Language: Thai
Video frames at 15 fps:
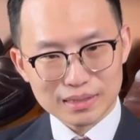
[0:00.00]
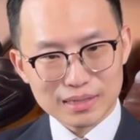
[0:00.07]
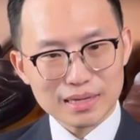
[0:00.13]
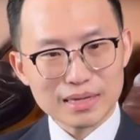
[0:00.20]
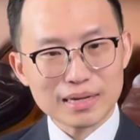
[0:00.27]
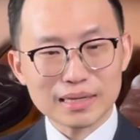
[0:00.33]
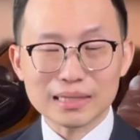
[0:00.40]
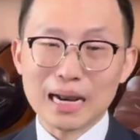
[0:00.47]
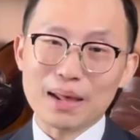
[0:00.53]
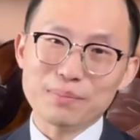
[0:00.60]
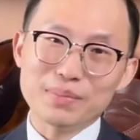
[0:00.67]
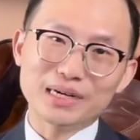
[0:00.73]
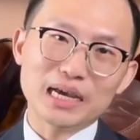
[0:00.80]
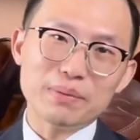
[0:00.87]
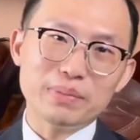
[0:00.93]
ที่ในตลาด
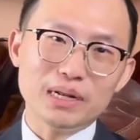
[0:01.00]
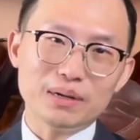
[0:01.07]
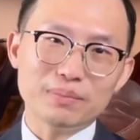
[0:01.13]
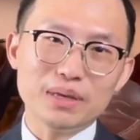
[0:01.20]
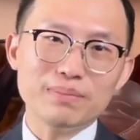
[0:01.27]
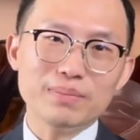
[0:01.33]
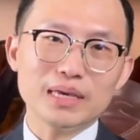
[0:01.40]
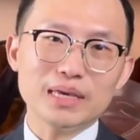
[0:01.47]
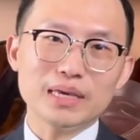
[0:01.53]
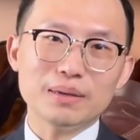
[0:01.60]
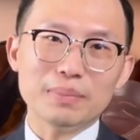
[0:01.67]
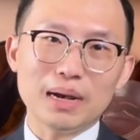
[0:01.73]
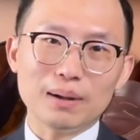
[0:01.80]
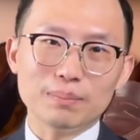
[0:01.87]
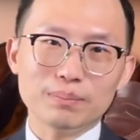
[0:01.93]
เมืองไทยมันยังไม่มี
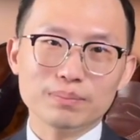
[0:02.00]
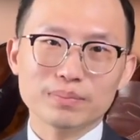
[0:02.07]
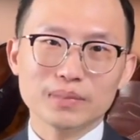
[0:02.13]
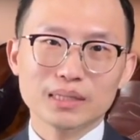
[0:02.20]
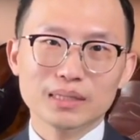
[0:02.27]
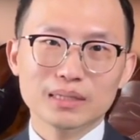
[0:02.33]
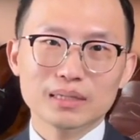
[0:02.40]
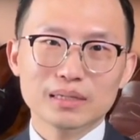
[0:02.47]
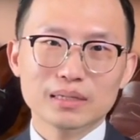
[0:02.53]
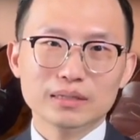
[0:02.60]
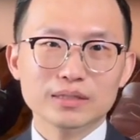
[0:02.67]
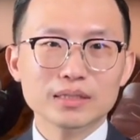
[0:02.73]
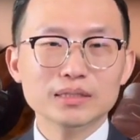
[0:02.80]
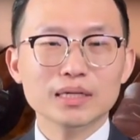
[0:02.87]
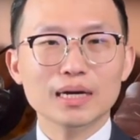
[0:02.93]
แบบ
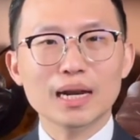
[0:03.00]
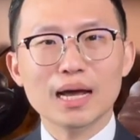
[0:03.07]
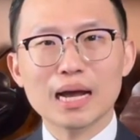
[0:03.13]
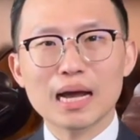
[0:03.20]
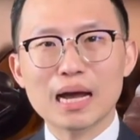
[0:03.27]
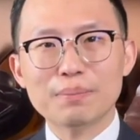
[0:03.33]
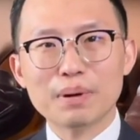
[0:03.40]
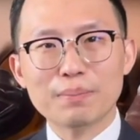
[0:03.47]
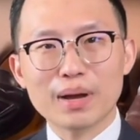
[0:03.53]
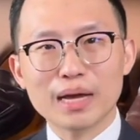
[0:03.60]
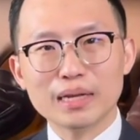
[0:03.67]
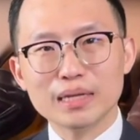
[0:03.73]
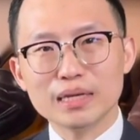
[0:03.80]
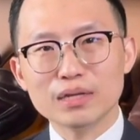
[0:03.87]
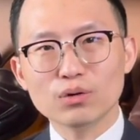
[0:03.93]
เสื้อเชิ้ตราคาประ
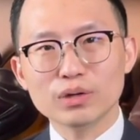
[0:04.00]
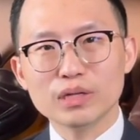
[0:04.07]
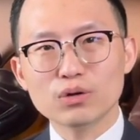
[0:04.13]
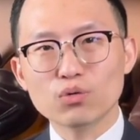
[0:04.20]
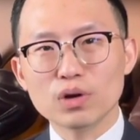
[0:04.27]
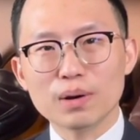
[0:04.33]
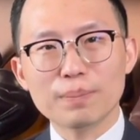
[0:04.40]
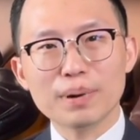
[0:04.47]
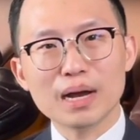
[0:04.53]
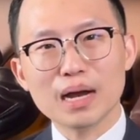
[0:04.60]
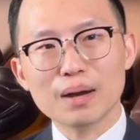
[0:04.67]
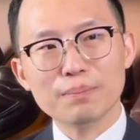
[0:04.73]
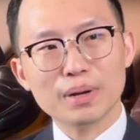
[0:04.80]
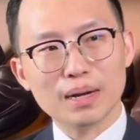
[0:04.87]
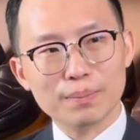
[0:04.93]
มาณนี้โดยที่คุณ
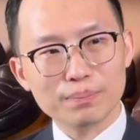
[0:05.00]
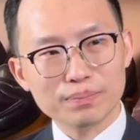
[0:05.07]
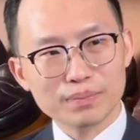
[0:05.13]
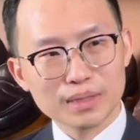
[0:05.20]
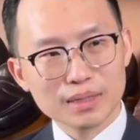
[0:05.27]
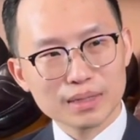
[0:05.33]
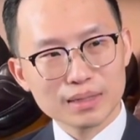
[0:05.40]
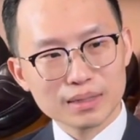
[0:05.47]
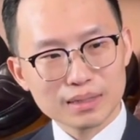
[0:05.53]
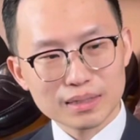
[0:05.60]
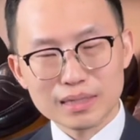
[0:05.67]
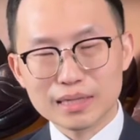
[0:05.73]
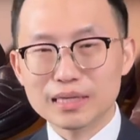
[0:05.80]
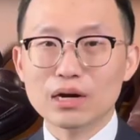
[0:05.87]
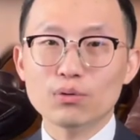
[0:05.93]
ภาพแบบ
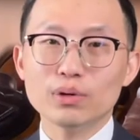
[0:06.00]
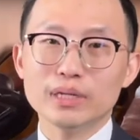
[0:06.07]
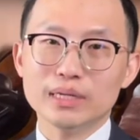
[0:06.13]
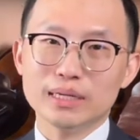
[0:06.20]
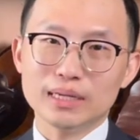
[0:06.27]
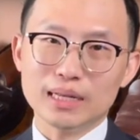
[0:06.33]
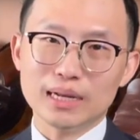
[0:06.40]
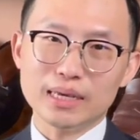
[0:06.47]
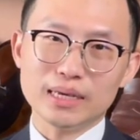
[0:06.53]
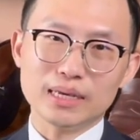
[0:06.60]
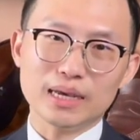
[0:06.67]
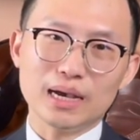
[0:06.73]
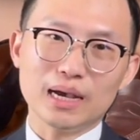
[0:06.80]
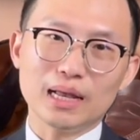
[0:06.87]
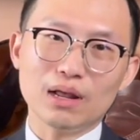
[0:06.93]
ดีเท่านี้อะไรอ
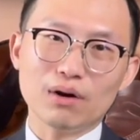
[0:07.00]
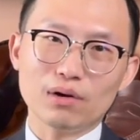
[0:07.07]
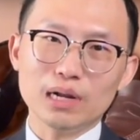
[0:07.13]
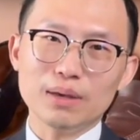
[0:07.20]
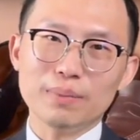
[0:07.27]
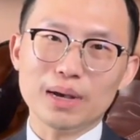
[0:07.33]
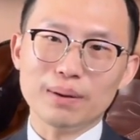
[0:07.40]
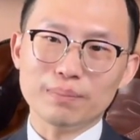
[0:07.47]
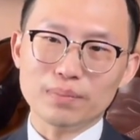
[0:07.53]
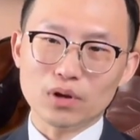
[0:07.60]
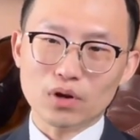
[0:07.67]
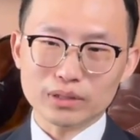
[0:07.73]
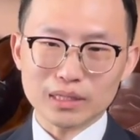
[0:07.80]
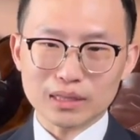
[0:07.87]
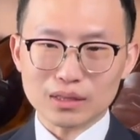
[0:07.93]
ย่างเงี้ย เราก็เลยแบบ
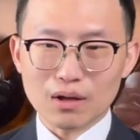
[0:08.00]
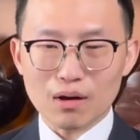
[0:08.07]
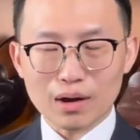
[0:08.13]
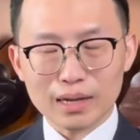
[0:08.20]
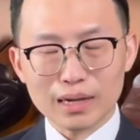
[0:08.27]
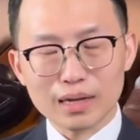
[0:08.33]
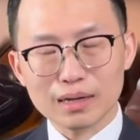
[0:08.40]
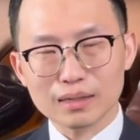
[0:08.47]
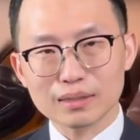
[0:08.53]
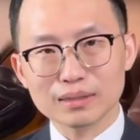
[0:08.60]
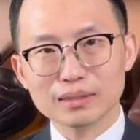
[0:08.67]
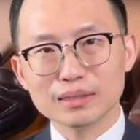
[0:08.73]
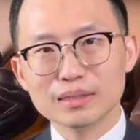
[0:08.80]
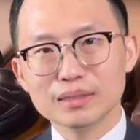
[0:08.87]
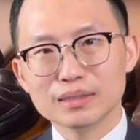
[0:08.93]
ลองติดต่อกับทาง
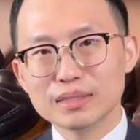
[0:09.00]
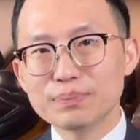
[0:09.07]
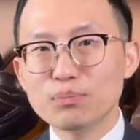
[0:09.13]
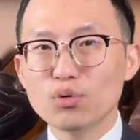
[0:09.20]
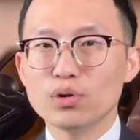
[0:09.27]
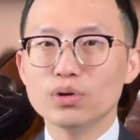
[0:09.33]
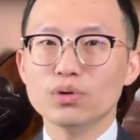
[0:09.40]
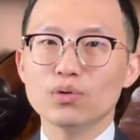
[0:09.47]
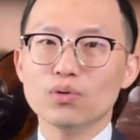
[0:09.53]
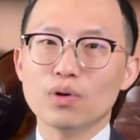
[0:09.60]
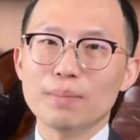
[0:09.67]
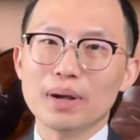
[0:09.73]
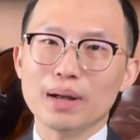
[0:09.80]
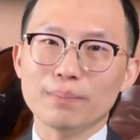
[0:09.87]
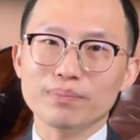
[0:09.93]
ญี่ปุ่นดู
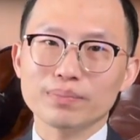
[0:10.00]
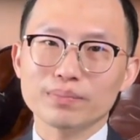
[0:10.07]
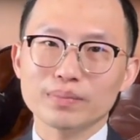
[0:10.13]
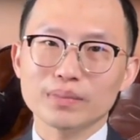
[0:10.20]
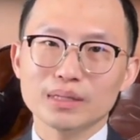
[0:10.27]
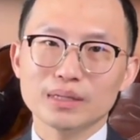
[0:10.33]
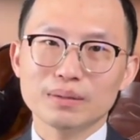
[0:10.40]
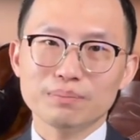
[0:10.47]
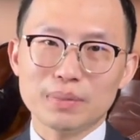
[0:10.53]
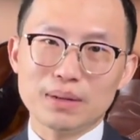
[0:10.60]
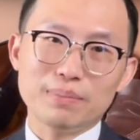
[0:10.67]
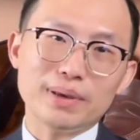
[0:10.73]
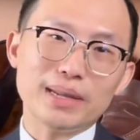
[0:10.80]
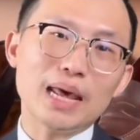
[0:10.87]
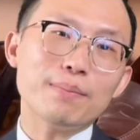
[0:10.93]
ว่าแบบ เป็
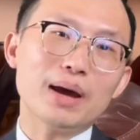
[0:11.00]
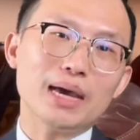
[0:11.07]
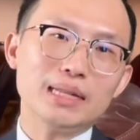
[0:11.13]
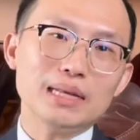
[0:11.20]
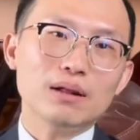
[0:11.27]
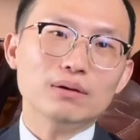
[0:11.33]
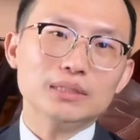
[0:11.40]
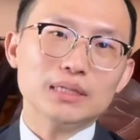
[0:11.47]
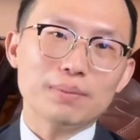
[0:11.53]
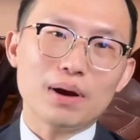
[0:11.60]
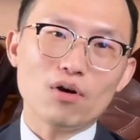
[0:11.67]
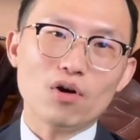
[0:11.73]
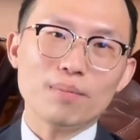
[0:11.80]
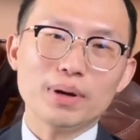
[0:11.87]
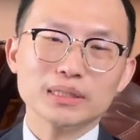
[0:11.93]
นไปได้ไหมที่เราจะ
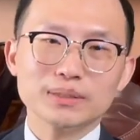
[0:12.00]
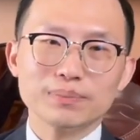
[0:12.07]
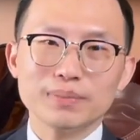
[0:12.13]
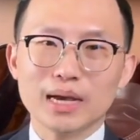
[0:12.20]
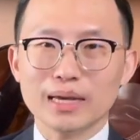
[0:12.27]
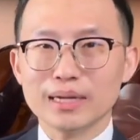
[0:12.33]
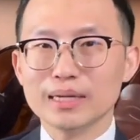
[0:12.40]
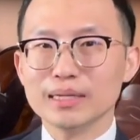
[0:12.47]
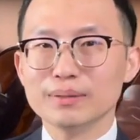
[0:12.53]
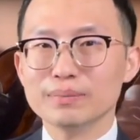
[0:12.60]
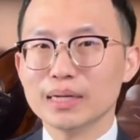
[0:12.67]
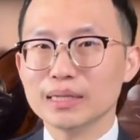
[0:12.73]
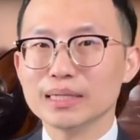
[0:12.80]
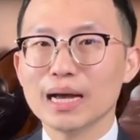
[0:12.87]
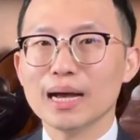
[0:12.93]
เอาเข้ามาจำหน่ายใน
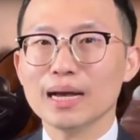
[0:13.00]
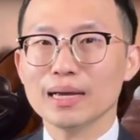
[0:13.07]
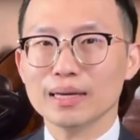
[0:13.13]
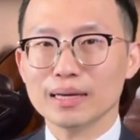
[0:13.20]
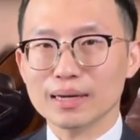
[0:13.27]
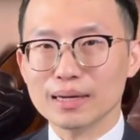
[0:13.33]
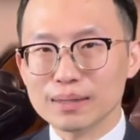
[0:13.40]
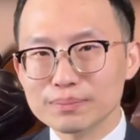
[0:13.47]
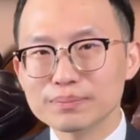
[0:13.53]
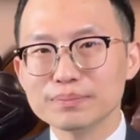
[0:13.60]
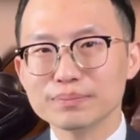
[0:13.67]
เมืองไทยครับ